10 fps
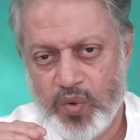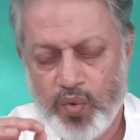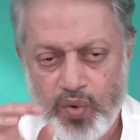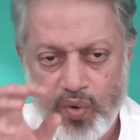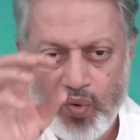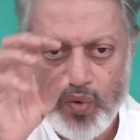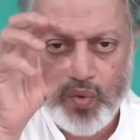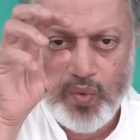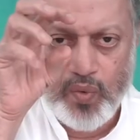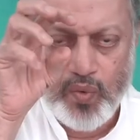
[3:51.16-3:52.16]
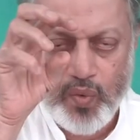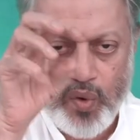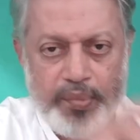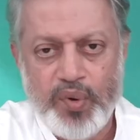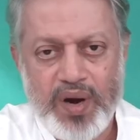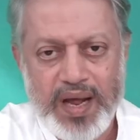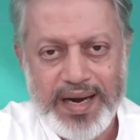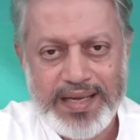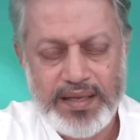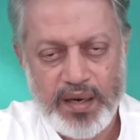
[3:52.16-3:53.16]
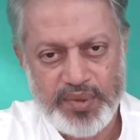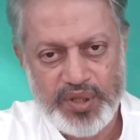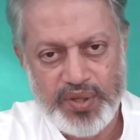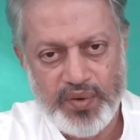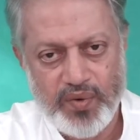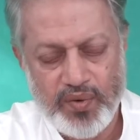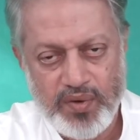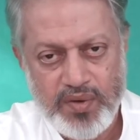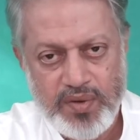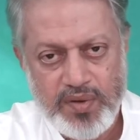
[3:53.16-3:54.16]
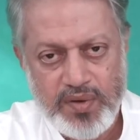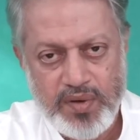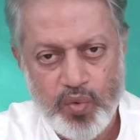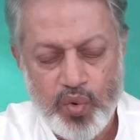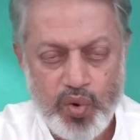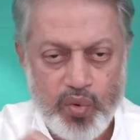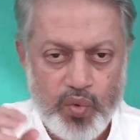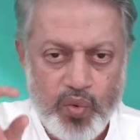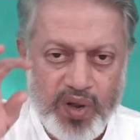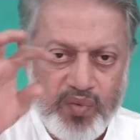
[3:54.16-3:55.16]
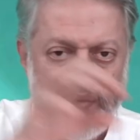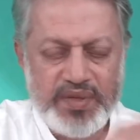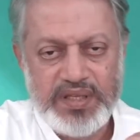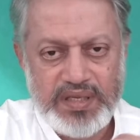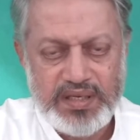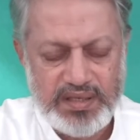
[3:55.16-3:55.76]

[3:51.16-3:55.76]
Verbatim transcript: ஒரு ஒரு பொருளை அடைதலை பத்தியோ ஒரு உறவை வந்து